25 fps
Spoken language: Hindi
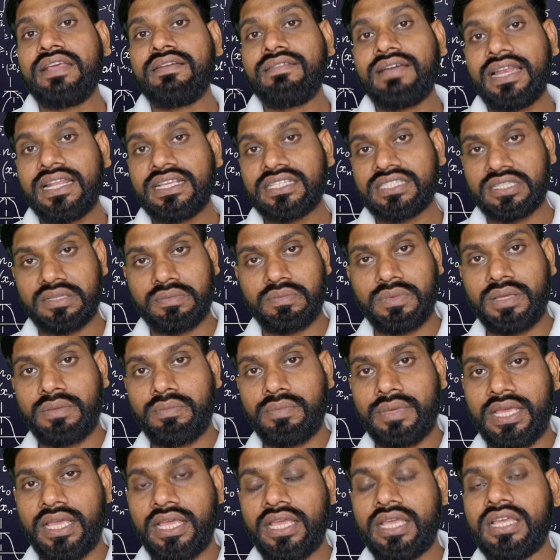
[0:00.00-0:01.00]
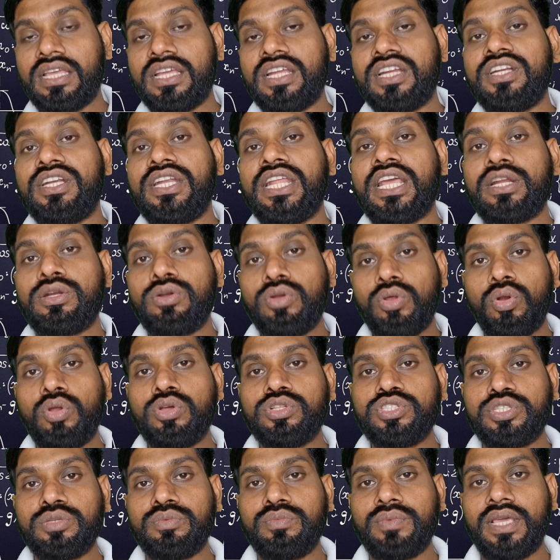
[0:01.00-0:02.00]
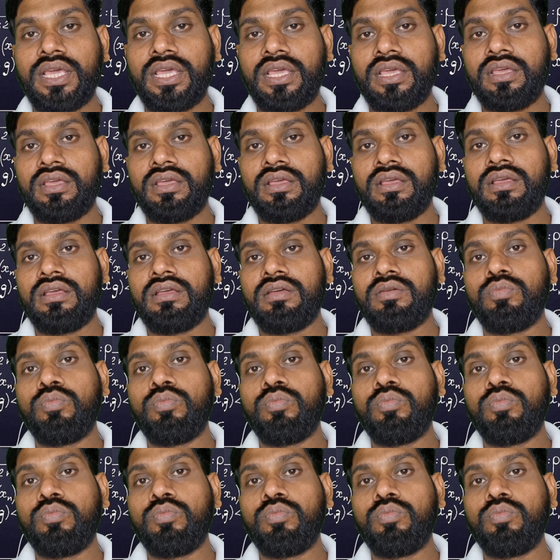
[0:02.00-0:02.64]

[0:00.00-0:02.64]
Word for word: आने वाले समय में टेक्नोलॉजी में